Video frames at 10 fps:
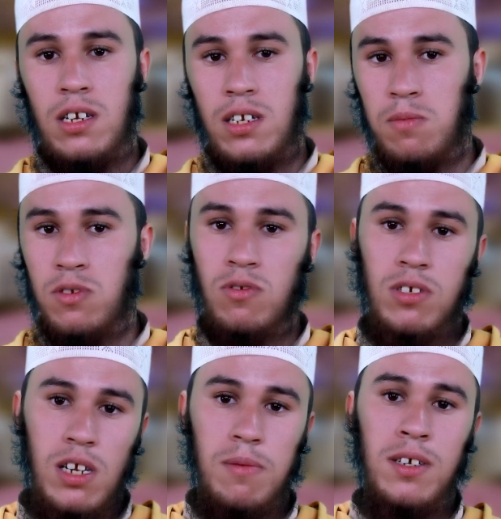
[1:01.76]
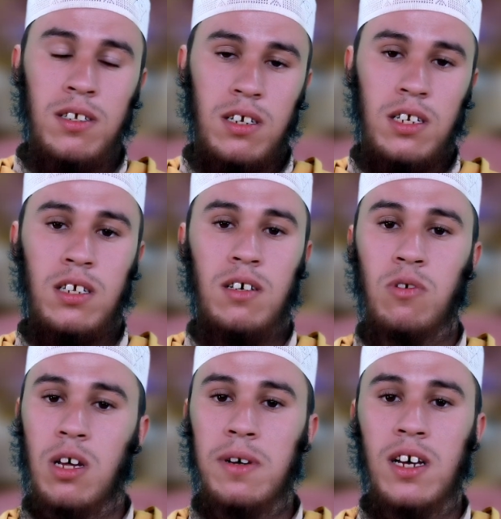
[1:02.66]
يعني النبي صلى الله عليه وسلم يعني
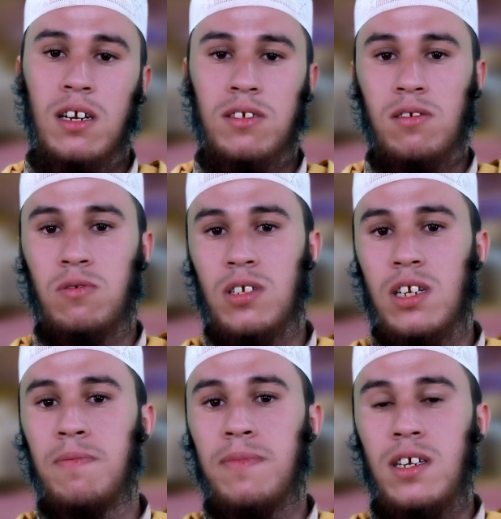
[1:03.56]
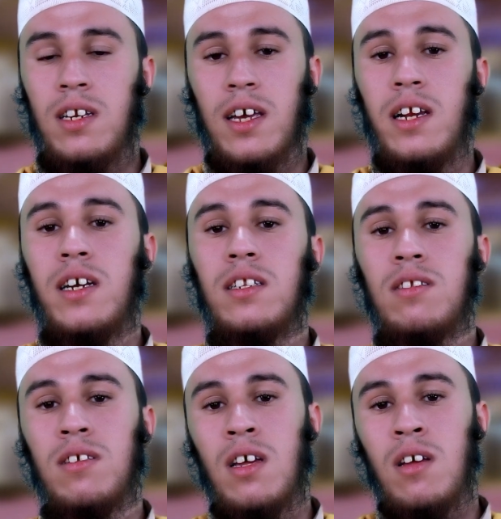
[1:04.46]
أو كما قال صلى الله عليه وسلم إن غير
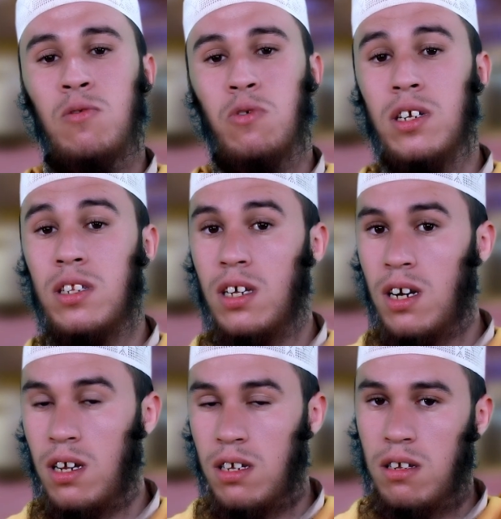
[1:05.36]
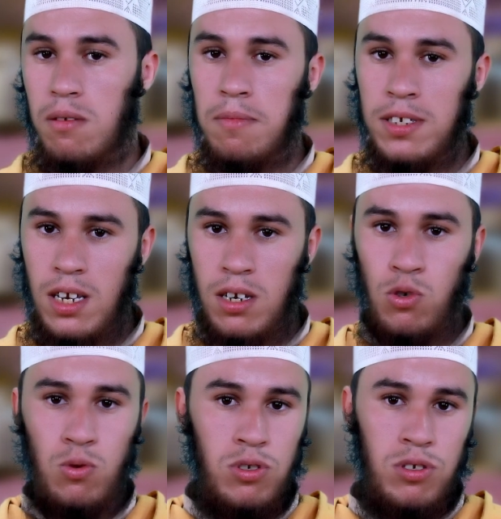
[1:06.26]
الحديث وندر ما
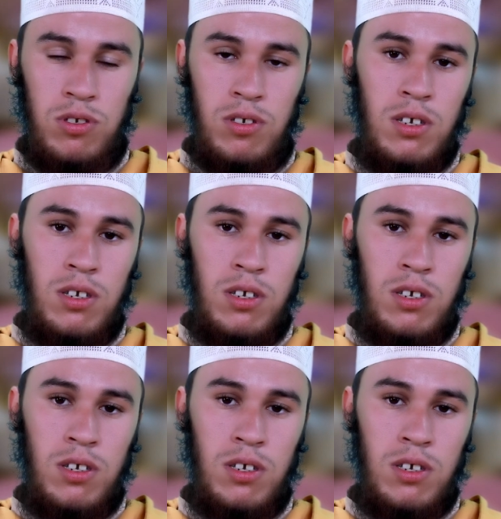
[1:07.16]
سيقروس